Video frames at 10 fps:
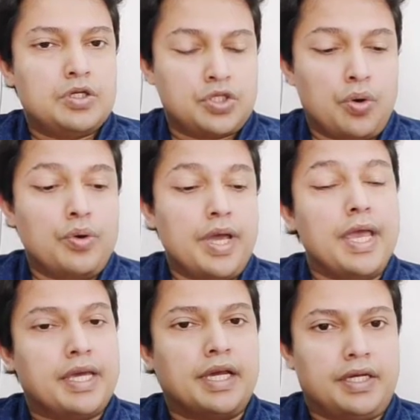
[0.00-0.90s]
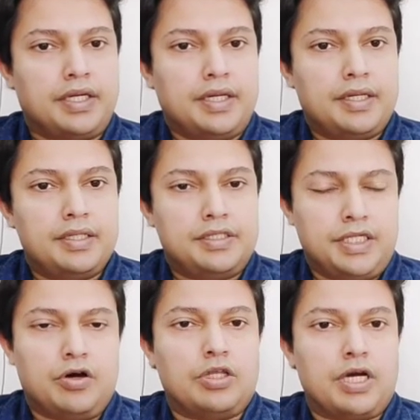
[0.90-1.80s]
সো এই ক্ষেত্রে যে
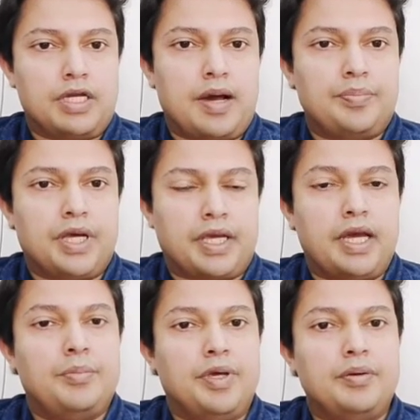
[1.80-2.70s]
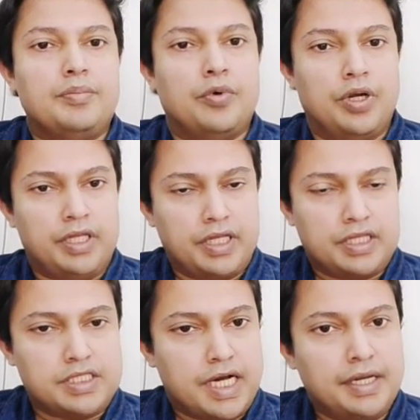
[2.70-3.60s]
কথাটি আপনাকে আমি বলে
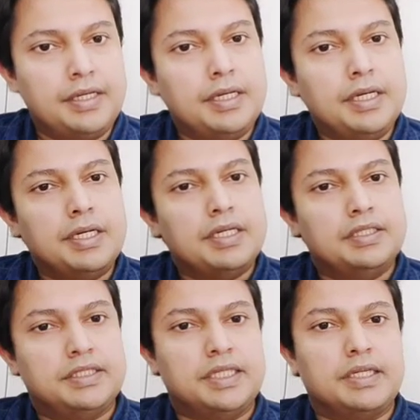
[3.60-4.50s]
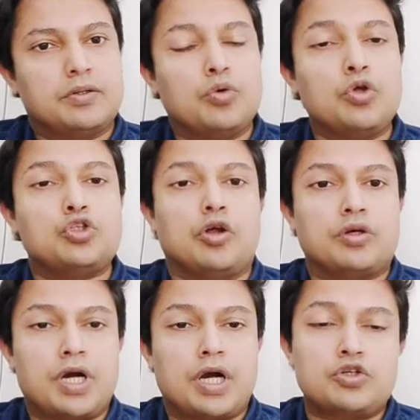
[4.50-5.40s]
দিতে চাই যে কোনো
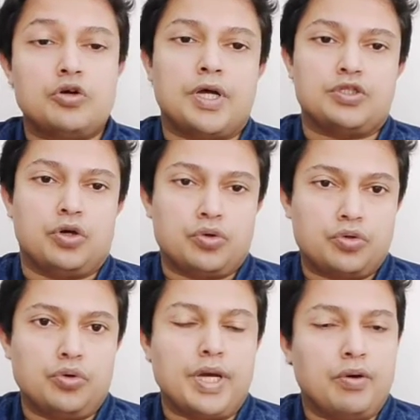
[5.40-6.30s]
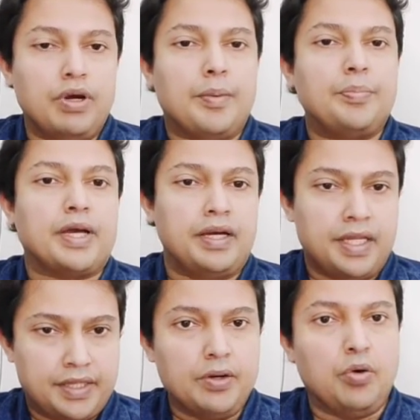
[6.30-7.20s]
যন্ত্রাংশ বা যন্ত্র এগুলি আপনাকে
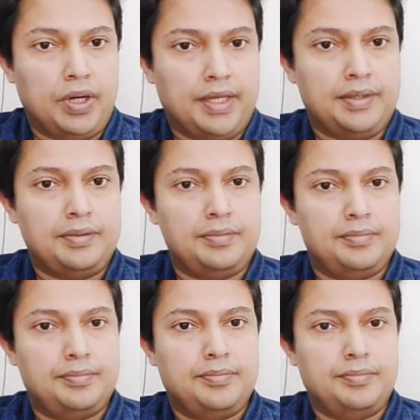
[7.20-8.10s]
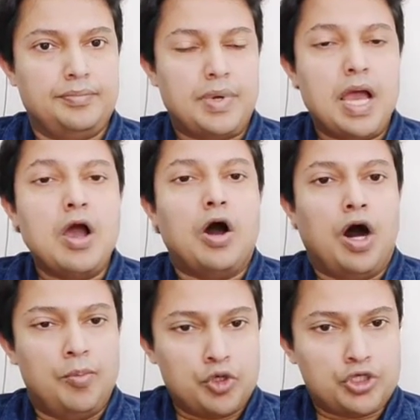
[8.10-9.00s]
নিতে হলে
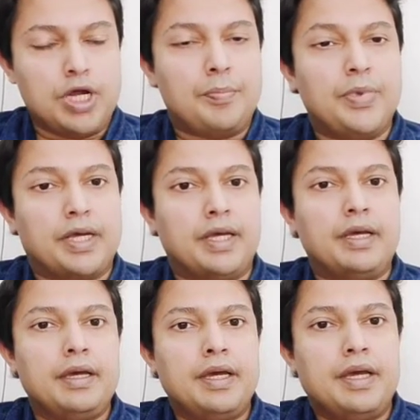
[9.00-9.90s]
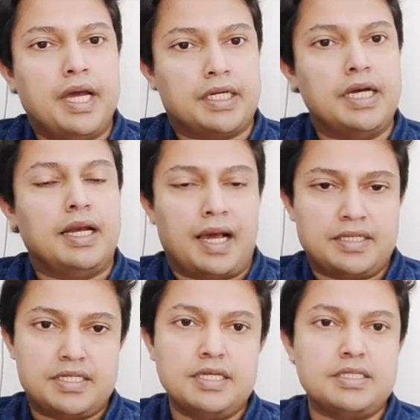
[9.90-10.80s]
অবশ্যই আপনাকে একটি
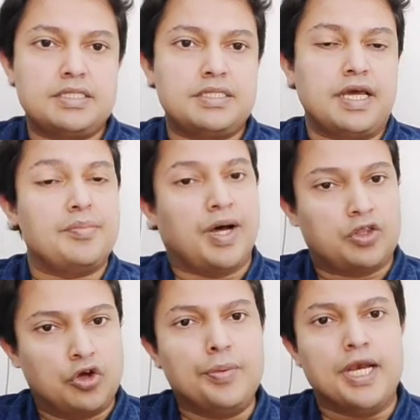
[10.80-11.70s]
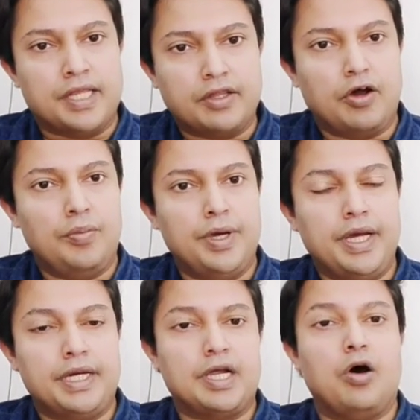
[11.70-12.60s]
লাইসেন্স এর মাধ্যমে নিতে হবে
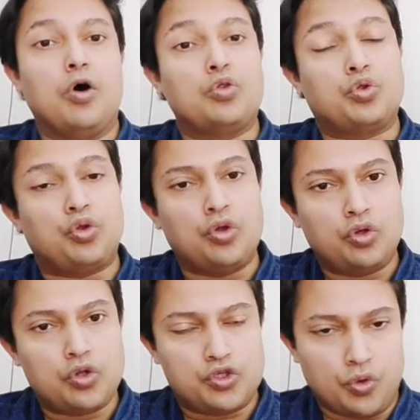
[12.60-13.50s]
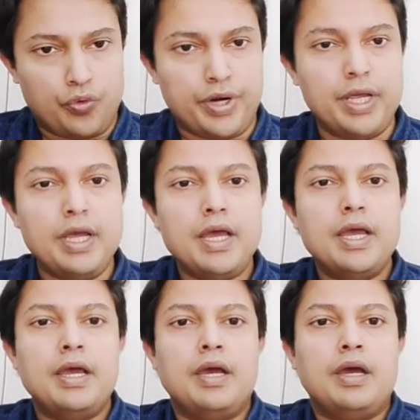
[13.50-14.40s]
এটা অত্যন্ত জরুরি
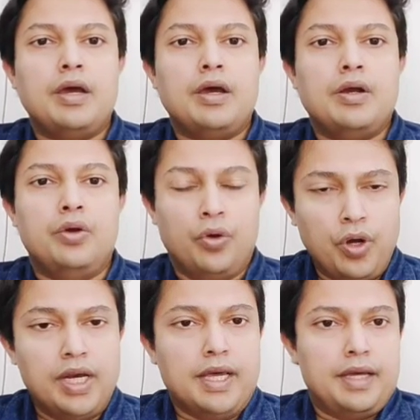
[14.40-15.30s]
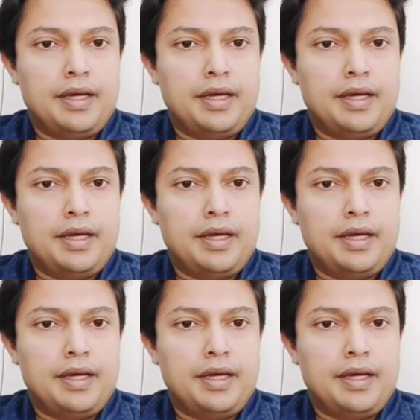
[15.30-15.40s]
নইলে